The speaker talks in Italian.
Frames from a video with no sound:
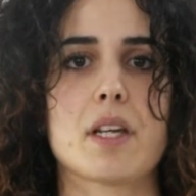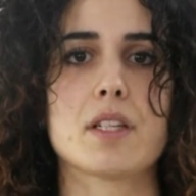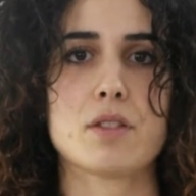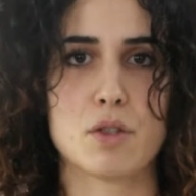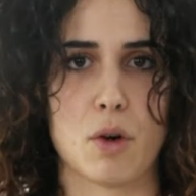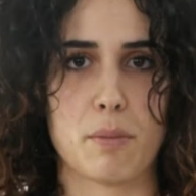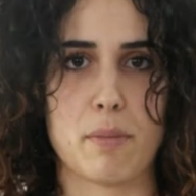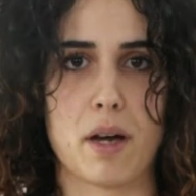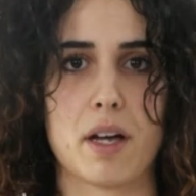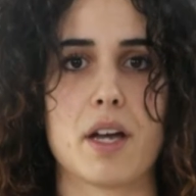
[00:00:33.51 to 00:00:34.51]

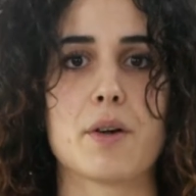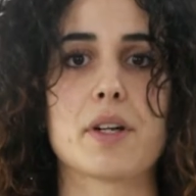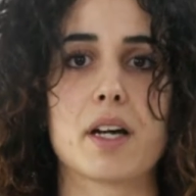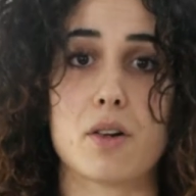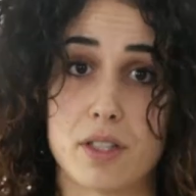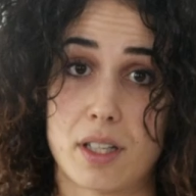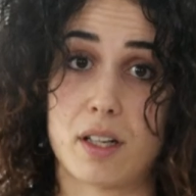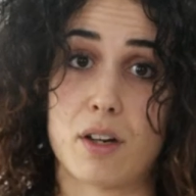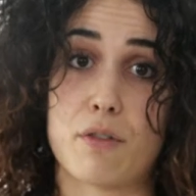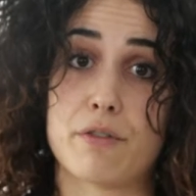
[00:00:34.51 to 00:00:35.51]
Insomma, è una cosa
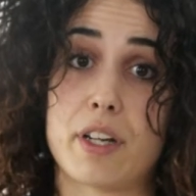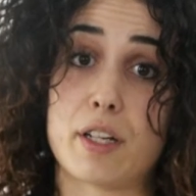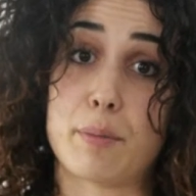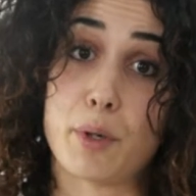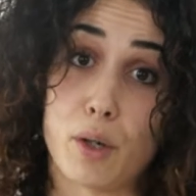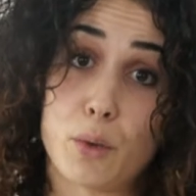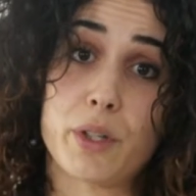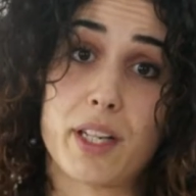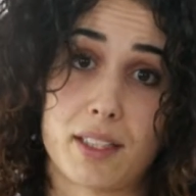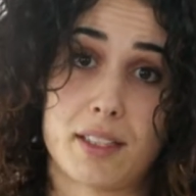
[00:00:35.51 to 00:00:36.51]
che conviene più a
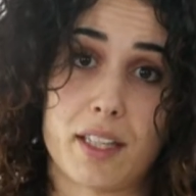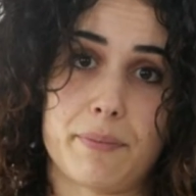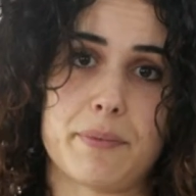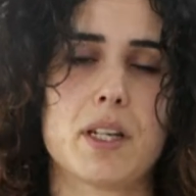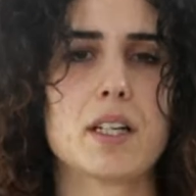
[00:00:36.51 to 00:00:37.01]
lui che a te.